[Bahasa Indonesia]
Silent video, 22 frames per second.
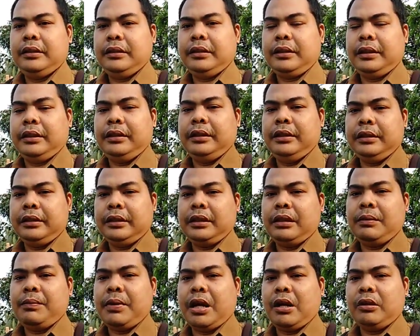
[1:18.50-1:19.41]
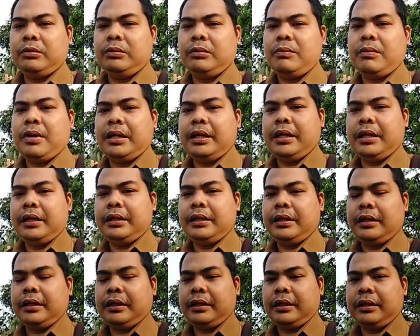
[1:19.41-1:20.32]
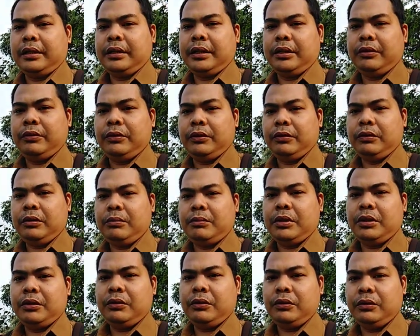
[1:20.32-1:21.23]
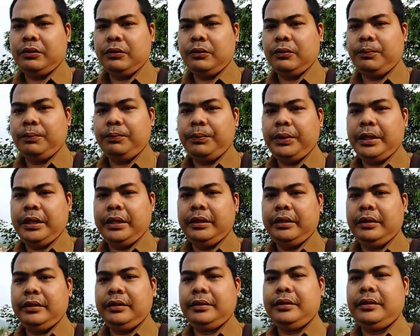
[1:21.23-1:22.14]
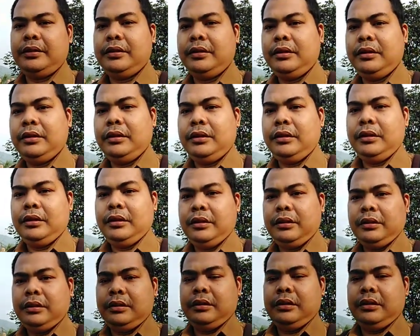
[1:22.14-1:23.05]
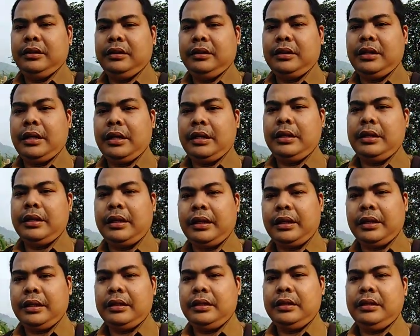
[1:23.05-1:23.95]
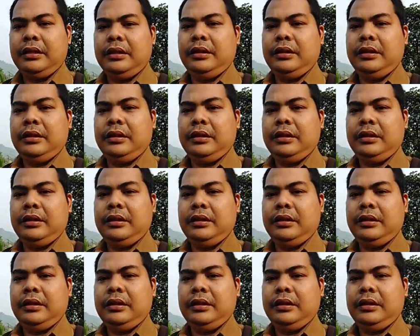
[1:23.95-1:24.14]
Nah ini kenapa harus membayar? Ya karena untuk menutupi eh, anggaran